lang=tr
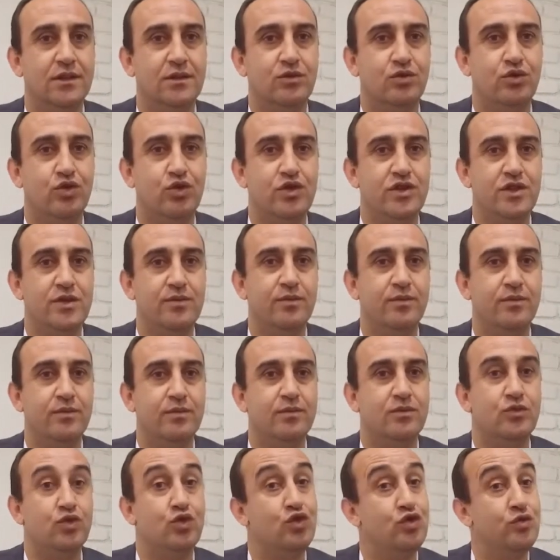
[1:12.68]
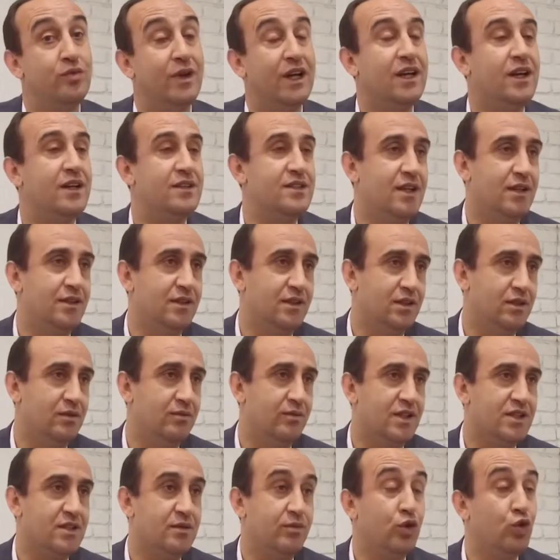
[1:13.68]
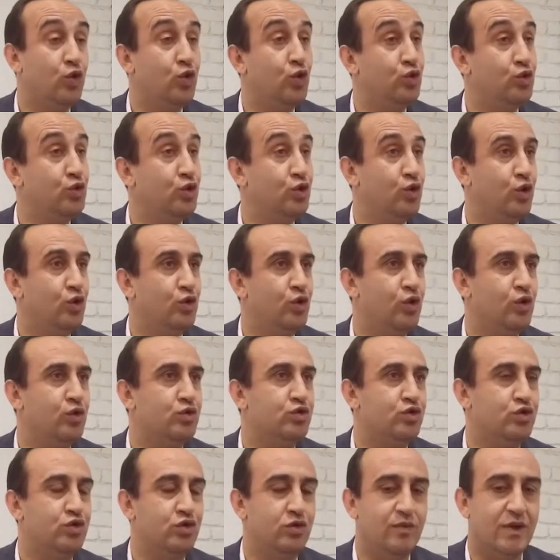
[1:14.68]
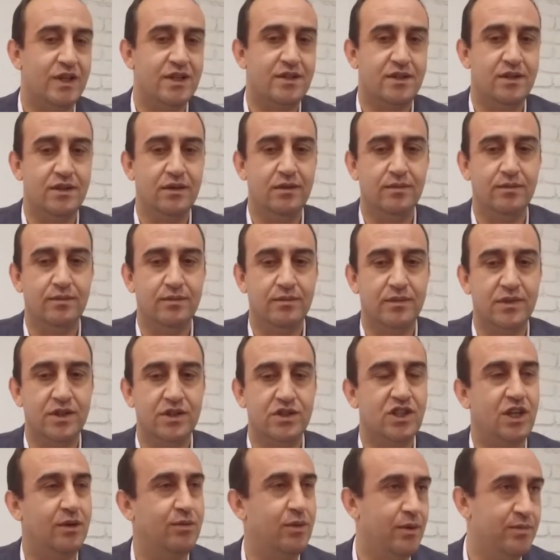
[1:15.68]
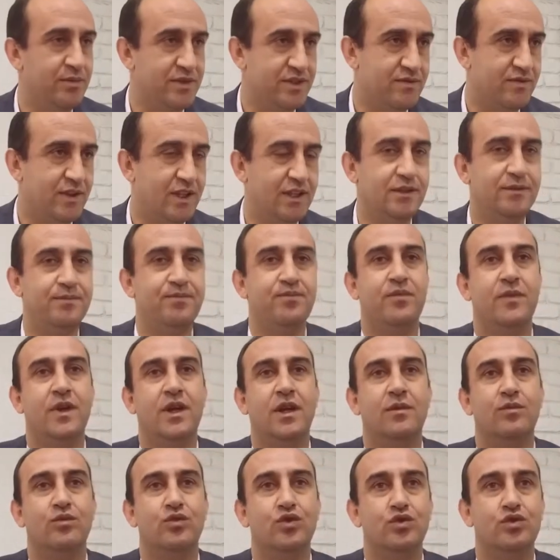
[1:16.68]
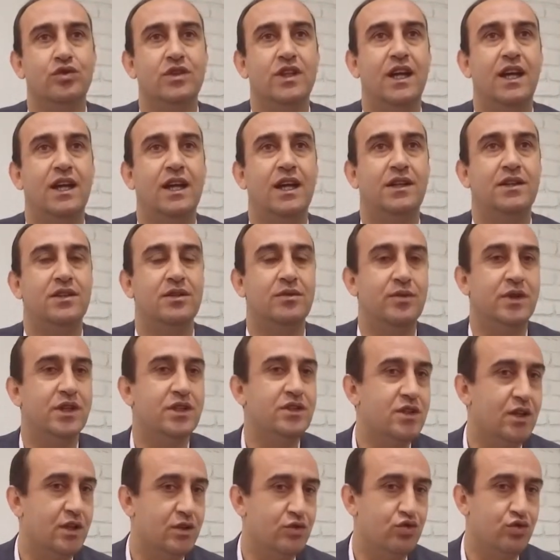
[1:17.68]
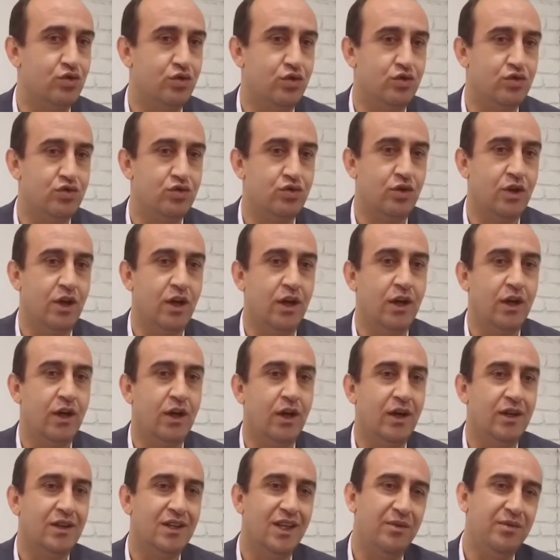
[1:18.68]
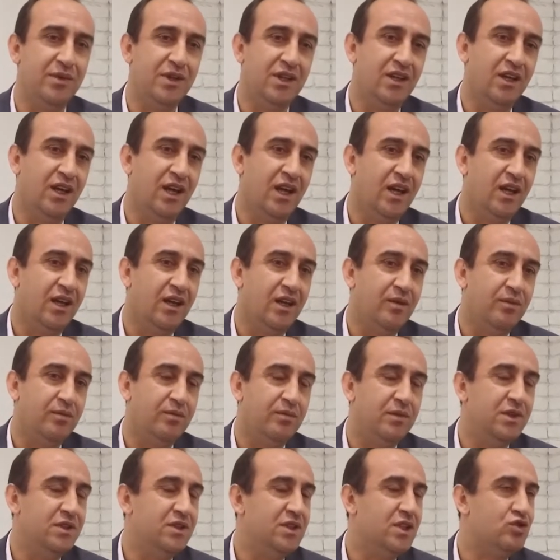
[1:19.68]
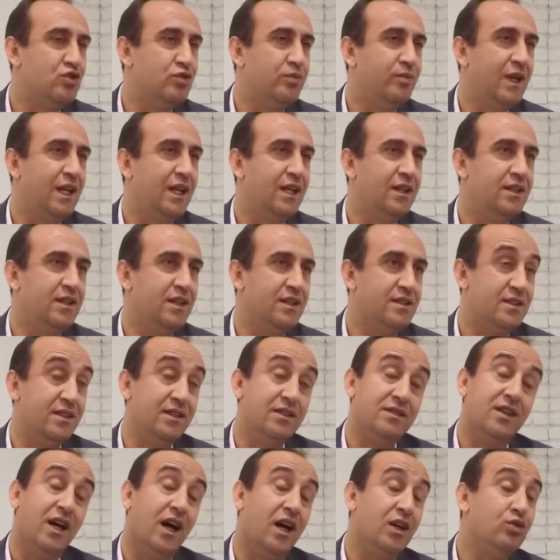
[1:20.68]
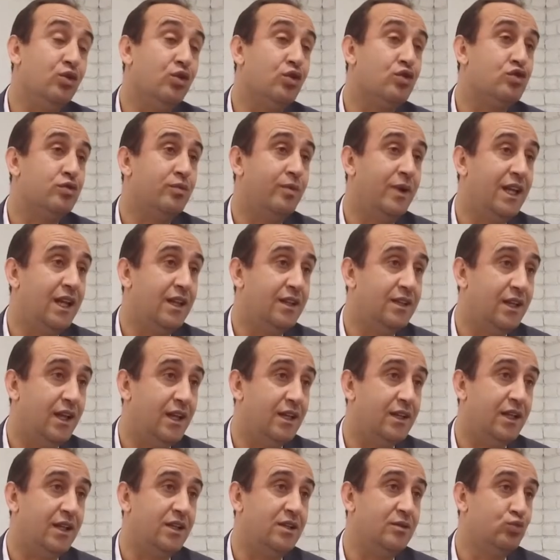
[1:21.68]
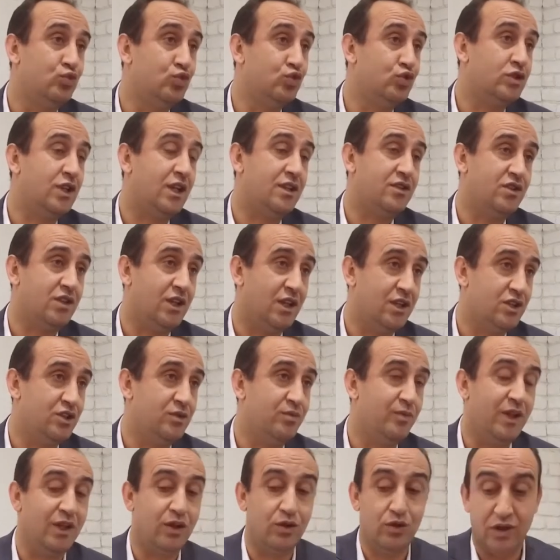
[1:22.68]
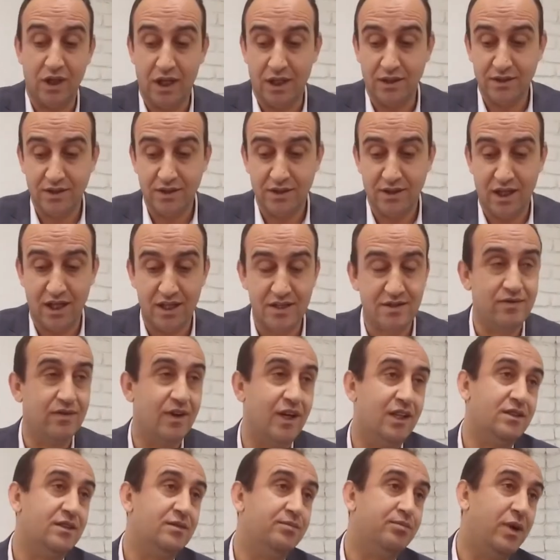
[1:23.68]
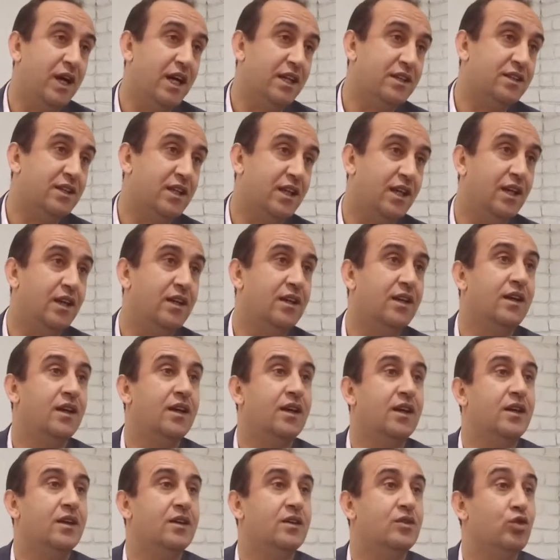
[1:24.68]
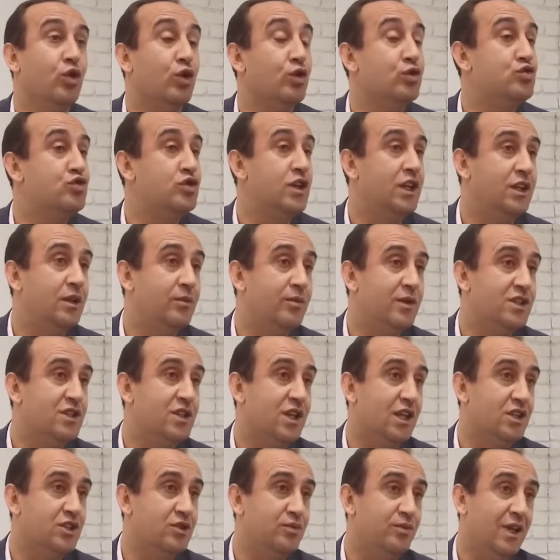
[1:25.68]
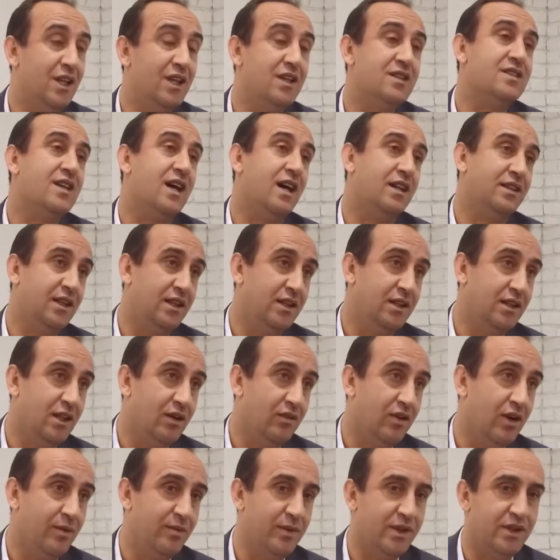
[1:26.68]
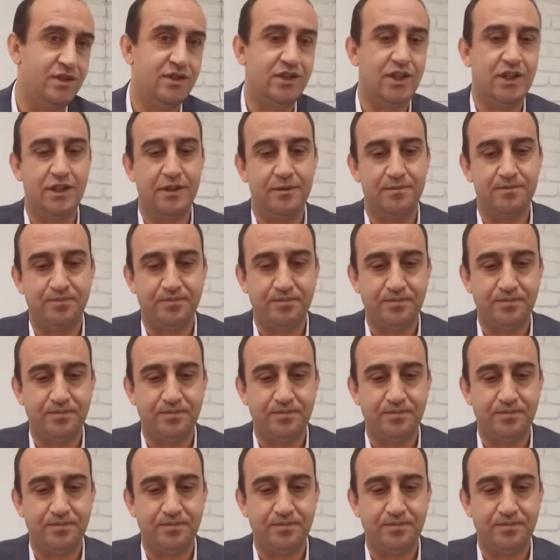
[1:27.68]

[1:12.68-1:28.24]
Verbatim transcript: turizm turizme kazandırılması, bir kültür yolu oluşturulması için bir çabamız var. Bunu değerlendirmeye çalışıyoruz. Tabii İncesu Belediyesi'nin, daha doğrusu belediyelerin mutat çalışmaları olan işte asfalt, parke, Yol düzenleme çalışmaları zaten devam edecek.